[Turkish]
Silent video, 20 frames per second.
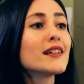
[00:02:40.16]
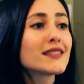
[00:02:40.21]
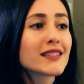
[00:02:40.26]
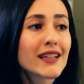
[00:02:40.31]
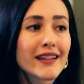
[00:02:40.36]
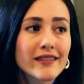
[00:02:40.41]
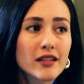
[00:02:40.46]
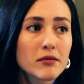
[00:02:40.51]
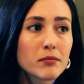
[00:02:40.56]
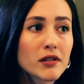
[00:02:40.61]

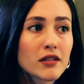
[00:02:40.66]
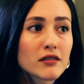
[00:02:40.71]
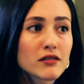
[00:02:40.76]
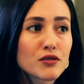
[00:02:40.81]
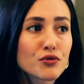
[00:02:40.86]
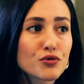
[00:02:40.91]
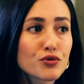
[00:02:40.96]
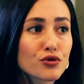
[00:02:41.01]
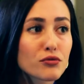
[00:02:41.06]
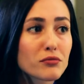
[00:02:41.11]
Sevgi
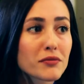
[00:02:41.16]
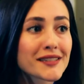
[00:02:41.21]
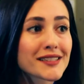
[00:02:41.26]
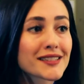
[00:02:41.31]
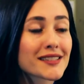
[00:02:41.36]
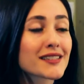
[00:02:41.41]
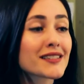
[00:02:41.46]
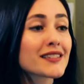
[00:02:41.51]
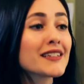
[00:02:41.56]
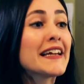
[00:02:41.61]
bağının
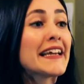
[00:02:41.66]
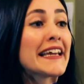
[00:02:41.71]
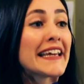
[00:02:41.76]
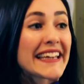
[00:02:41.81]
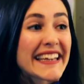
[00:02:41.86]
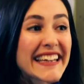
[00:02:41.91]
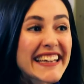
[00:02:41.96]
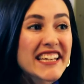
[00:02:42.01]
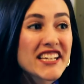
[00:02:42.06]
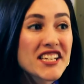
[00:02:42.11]
kurması,
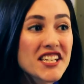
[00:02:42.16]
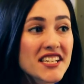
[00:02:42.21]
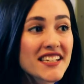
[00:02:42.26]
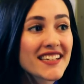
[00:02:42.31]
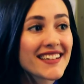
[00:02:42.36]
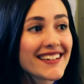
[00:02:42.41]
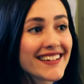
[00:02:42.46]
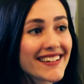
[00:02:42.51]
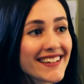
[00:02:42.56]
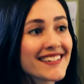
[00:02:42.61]

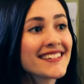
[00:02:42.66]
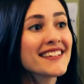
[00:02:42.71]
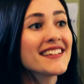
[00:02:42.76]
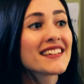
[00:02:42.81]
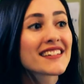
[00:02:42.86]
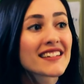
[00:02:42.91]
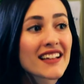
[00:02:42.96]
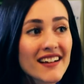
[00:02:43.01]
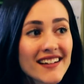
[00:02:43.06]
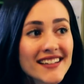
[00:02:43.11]
ilişkilerin
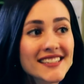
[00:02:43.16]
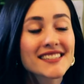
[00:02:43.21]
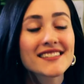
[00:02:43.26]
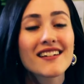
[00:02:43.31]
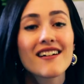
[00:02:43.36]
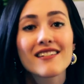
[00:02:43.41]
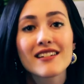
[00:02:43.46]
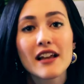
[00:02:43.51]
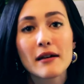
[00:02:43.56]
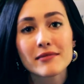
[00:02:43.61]
daha
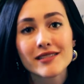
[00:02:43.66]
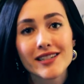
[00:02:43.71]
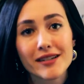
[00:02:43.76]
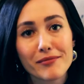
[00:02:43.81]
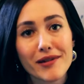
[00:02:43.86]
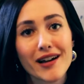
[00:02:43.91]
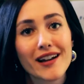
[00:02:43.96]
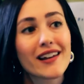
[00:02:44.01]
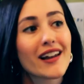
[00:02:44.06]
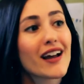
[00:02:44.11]
sağlam
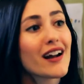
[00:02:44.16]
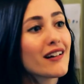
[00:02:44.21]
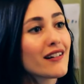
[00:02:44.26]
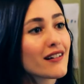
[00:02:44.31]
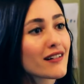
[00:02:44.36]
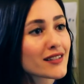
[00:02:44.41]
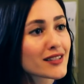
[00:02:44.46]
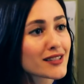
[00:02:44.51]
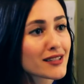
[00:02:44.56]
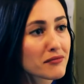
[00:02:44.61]

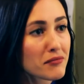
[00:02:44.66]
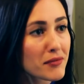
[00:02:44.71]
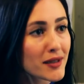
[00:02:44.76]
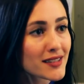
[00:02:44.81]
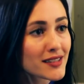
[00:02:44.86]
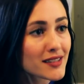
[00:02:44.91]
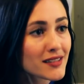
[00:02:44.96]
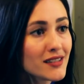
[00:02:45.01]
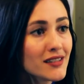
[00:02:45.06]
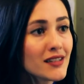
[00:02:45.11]
temellerle
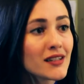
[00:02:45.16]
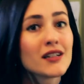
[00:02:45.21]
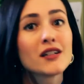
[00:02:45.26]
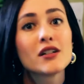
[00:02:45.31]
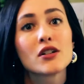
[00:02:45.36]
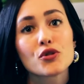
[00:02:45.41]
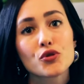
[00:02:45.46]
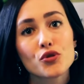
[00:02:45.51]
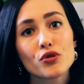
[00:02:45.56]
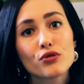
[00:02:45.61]
atılması
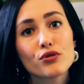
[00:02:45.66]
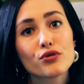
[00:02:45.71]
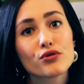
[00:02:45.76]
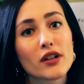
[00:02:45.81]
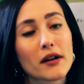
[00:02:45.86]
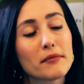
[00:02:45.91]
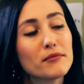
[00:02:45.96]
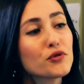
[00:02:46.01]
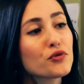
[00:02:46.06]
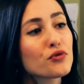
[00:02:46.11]
çok
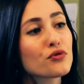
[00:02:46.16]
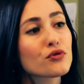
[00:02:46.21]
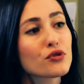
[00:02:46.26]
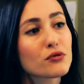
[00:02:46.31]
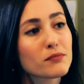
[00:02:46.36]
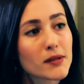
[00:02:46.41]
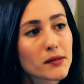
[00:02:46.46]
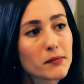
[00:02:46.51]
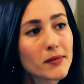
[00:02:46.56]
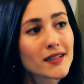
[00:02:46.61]
önemli
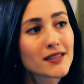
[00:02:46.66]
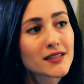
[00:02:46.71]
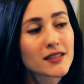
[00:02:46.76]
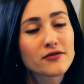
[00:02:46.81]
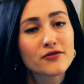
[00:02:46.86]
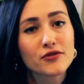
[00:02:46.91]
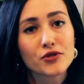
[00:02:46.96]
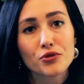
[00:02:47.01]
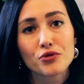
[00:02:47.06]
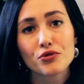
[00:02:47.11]
çünkü bebek
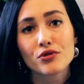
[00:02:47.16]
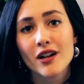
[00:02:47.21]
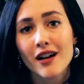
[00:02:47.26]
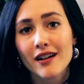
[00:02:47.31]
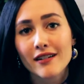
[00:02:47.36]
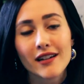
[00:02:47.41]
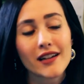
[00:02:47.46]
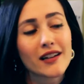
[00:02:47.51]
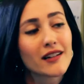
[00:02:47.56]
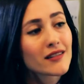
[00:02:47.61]
0-3'te
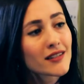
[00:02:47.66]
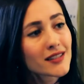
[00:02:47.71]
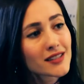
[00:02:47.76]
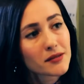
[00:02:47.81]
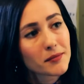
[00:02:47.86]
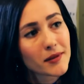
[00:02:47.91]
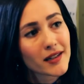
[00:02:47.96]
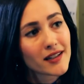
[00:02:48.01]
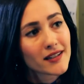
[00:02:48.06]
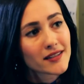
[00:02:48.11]
anneyle
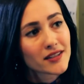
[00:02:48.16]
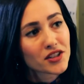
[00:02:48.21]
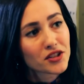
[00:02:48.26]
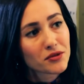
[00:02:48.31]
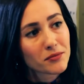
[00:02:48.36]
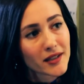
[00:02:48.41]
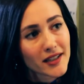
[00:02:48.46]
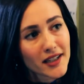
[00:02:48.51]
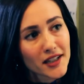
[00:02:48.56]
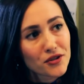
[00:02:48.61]
nasıl bir
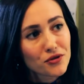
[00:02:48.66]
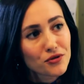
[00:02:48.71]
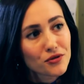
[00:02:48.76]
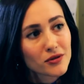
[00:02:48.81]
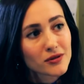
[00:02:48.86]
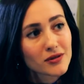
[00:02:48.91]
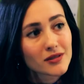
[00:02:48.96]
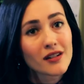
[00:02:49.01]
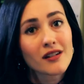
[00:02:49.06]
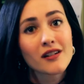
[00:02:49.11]
iletişime
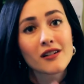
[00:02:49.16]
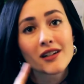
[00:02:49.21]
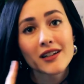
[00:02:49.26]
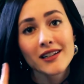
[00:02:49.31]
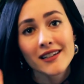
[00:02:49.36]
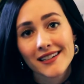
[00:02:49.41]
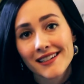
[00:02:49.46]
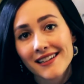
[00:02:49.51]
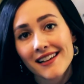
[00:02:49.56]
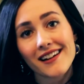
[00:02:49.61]
geçiyorsa
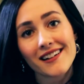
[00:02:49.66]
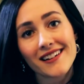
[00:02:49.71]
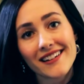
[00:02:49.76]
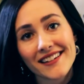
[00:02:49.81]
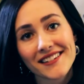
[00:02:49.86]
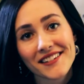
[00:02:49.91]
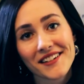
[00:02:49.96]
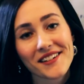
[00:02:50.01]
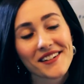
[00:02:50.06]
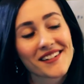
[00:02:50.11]

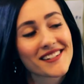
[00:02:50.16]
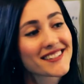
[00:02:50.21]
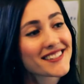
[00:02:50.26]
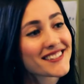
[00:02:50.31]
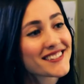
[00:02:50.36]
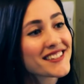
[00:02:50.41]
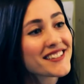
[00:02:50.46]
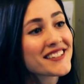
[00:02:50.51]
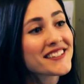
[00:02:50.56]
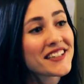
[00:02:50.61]
ilerleyen
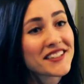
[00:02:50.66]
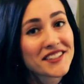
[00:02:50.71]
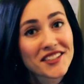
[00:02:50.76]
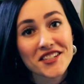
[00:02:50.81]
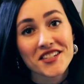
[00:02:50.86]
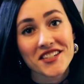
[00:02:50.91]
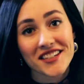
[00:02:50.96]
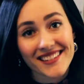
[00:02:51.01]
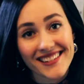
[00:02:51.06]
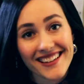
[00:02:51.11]
hayatında
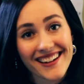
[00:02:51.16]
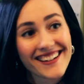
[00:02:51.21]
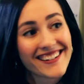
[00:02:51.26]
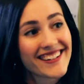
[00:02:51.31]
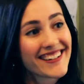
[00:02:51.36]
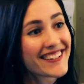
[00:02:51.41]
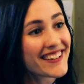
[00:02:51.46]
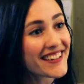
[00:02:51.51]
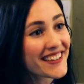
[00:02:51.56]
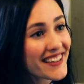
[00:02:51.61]

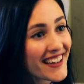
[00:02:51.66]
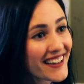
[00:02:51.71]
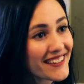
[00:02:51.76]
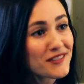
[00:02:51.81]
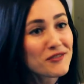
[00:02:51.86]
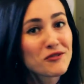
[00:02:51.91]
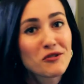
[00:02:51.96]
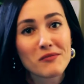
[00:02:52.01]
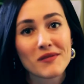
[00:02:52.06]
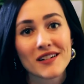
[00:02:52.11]
yetişkinlerle de
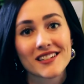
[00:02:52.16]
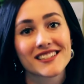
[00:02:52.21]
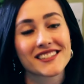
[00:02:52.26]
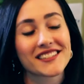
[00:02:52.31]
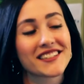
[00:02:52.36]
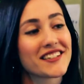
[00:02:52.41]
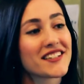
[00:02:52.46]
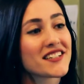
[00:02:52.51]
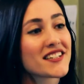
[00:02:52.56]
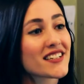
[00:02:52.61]
kendi
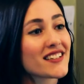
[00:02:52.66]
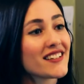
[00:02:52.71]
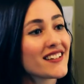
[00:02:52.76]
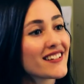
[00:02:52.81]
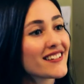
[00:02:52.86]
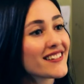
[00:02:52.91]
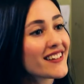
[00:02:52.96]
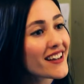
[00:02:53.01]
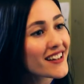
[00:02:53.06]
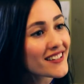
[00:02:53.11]
romantik
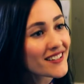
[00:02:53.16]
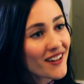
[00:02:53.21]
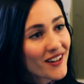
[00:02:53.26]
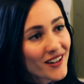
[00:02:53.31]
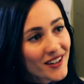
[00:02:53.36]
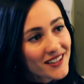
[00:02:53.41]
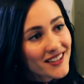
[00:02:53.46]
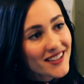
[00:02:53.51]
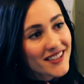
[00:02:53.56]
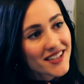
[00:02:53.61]
ilişkilerinde ya da
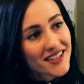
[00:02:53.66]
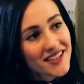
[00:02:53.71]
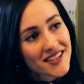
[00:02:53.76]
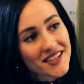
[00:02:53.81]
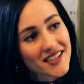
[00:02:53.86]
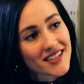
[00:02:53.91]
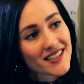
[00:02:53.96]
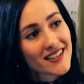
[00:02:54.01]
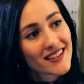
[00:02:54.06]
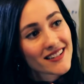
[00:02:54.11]
arkadaş
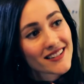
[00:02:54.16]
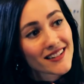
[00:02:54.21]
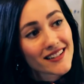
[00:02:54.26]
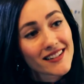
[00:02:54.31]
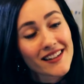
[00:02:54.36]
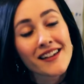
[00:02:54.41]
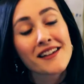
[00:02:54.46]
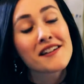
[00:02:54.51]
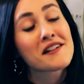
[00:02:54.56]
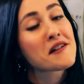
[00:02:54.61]

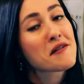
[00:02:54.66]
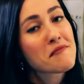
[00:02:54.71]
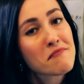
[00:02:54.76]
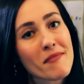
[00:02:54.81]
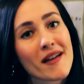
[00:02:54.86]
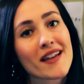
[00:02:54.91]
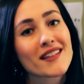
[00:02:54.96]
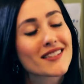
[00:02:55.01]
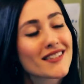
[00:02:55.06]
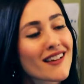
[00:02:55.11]
ilişkilerinde de
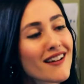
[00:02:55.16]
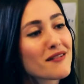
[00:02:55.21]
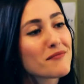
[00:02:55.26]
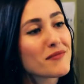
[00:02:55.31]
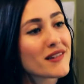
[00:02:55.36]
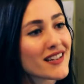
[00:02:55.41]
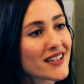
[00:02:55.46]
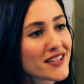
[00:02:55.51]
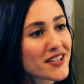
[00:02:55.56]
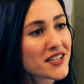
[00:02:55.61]
benzer
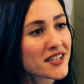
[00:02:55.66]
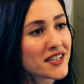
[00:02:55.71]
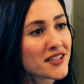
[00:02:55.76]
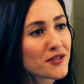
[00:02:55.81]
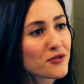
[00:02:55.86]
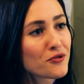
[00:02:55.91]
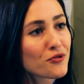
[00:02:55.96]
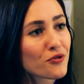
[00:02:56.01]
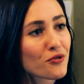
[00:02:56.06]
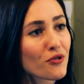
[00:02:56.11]
bir
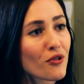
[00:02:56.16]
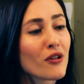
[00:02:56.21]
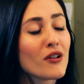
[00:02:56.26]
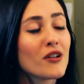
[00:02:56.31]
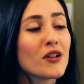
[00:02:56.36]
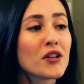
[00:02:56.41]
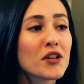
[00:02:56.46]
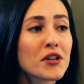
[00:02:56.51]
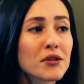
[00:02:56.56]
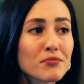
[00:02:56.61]
ilişkiyi kuruyor.
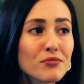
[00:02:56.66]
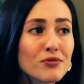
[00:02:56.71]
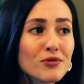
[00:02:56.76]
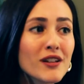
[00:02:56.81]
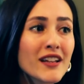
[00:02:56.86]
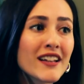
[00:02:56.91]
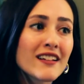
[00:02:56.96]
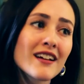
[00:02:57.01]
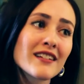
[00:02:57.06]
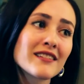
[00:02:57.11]
Bu
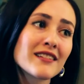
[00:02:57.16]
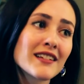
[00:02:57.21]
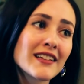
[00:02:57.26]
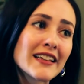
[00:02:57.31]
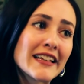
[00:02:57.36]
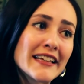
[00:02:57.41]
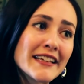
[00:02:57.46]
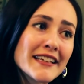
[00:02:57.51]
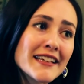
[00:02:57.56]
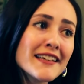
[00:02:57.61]
nedenle
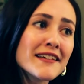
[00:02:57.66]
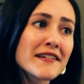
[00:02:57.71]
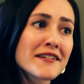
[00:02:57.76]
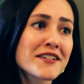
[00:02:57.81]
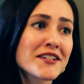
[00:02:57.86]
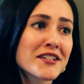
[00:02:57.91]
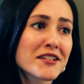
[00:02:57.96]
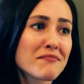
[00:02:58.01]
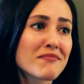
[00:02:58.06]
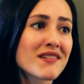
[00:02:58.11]
2
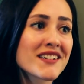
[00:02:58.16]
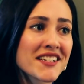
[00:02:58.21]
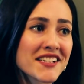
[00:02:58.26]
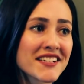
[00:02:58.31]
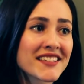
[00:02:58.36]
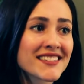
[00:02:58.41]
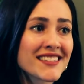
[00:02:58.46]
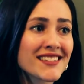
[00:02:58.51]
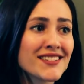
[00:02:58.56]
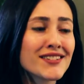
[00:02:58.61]
yaşta
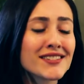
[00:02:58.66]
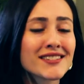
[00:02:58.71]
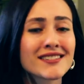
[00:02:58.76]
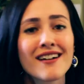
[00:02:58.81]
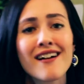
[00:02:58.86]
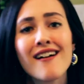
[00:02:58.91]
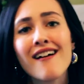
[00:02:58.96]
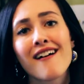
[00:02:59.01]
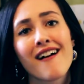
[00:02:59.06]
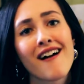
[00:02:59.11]

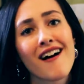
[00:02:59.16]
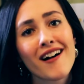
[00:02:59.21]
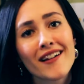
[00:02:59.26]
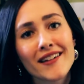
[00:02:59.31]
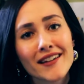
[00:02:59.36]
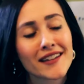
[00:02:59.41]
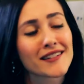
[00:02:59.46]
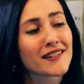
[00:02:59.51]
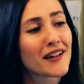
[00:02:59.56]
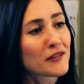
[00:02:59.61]
başlatılırsa
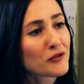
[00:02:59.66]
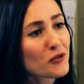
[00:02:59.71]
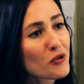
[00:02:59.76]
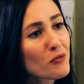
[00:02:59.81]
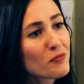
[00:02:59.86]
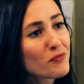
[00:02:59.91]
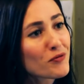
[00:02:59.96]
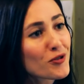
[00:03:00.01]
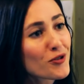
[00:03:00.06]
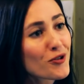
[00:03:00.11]
anneden
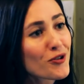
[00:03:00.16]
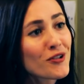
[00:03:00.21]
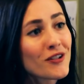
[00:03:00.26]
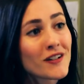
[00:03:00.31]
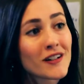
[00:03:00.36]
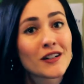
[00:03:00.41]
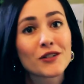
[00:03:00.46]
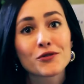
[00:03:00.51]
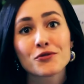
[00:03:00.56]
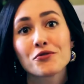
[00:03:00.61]
kopuyor,
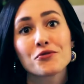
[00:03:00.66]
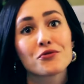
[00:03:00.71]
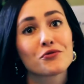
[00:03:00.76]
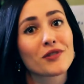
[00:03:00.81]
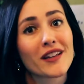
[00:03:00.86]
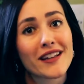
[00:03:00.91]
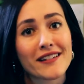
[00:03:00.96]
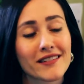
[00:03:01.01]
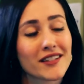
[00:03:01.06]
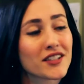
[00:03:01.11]

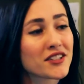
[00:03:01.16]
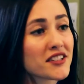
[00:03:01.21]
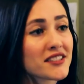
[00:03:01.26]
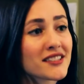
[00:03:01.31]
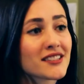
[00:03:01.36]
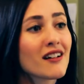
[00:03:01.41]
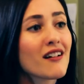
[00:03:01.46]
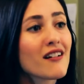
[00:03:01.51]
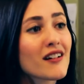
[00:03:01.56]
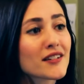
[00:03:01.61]
çocuğun
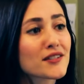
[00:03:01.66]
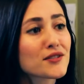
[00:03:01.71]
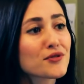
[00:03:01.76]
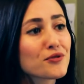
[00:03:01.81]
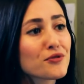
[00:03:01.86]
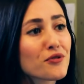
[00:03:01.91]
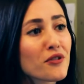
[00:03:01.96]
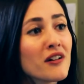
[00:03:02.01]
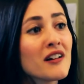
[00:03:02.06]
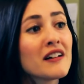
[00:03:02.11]
endişesi
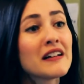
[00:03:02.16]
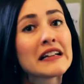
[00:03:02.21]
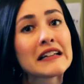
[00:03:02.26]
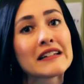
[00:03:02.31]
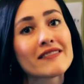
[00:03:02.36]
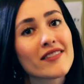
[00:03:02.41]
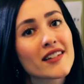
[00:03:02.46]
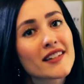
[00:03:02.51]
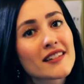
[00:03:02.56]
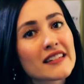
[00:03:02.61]
artıyor
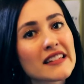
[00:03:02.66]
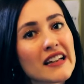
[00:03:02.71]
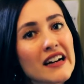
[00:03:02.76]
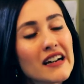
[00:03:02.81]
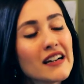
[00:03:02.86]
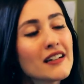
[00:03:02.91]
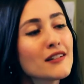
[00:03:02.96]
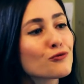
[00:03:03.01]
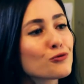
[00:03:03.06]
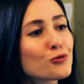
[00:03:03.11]
ve
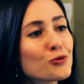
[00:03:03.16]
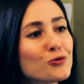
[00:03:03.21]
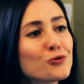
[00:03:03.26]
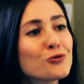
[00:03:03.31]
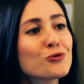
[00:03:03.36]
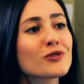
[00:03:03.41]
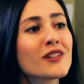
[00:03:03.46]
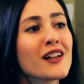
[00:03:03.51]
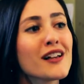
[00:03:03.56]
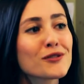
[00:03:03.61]
daha
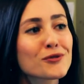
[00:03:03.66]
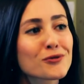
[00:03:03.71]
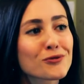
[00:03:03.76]
duygusal